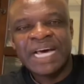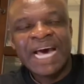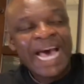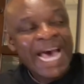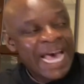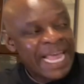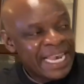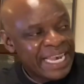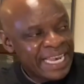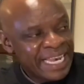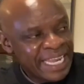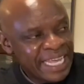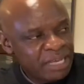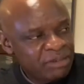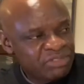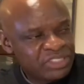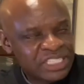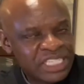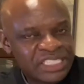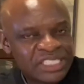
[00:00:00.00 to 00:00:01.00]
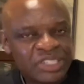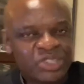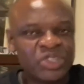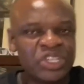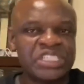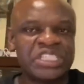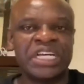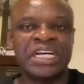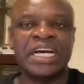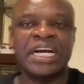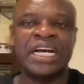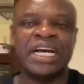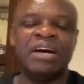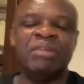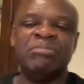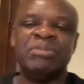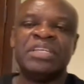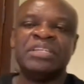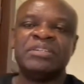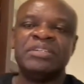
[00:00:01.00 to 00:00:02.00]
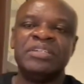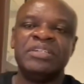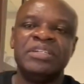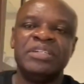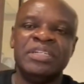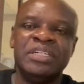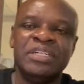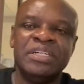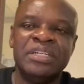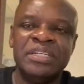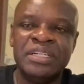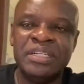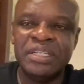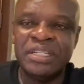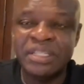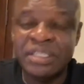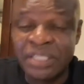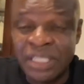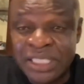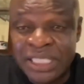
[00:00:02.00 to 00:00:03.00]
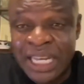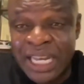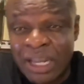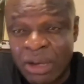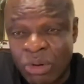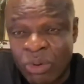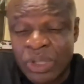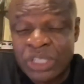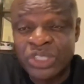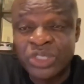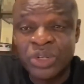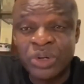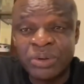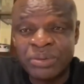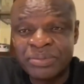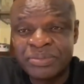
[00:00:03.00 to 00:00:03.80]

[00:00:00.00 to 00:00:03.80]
Allez vous ingénier chez Kagame. C'est ça l'équation.